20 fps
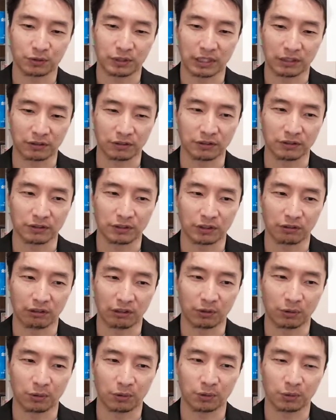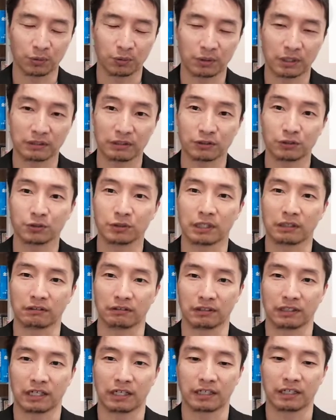客、要は労働型集
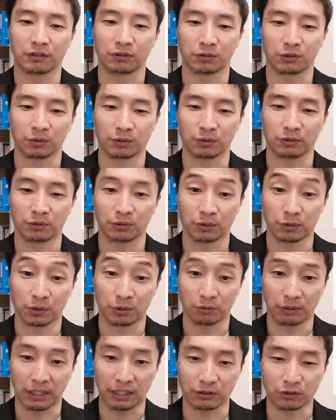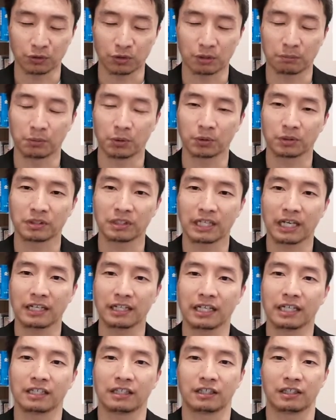客にかけるとというのは、ちょっと、ね、もった
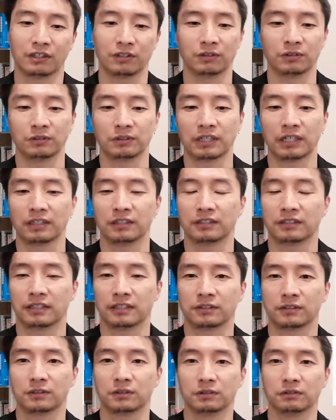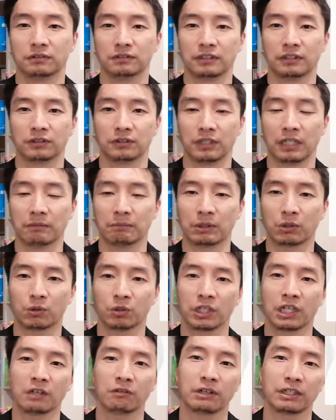いないっていう感じがするんですよね。まあ、
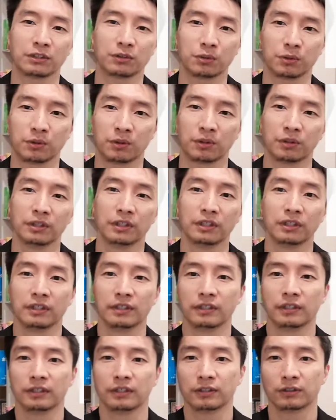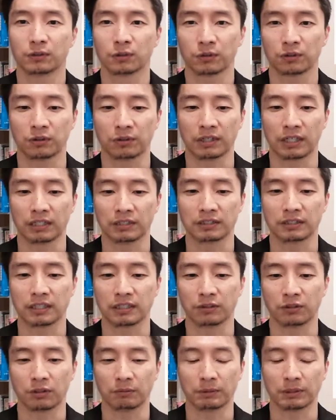この辺は人のそれぞれ価値
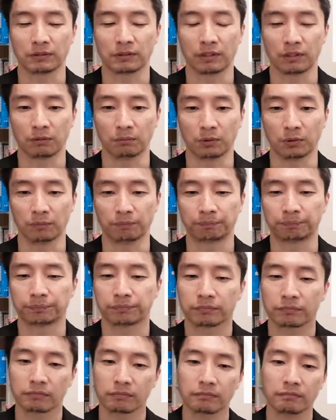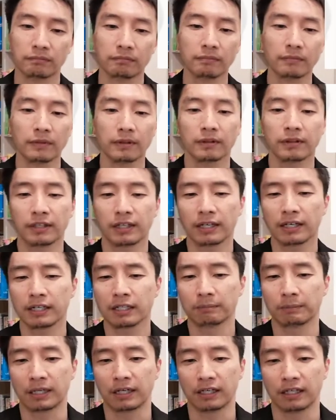観によりますけれども、であ
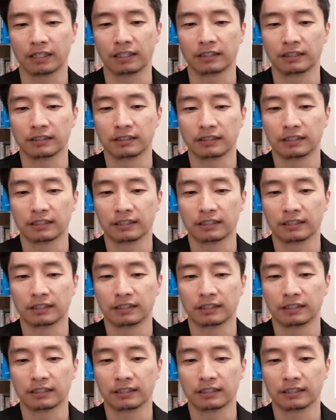れば、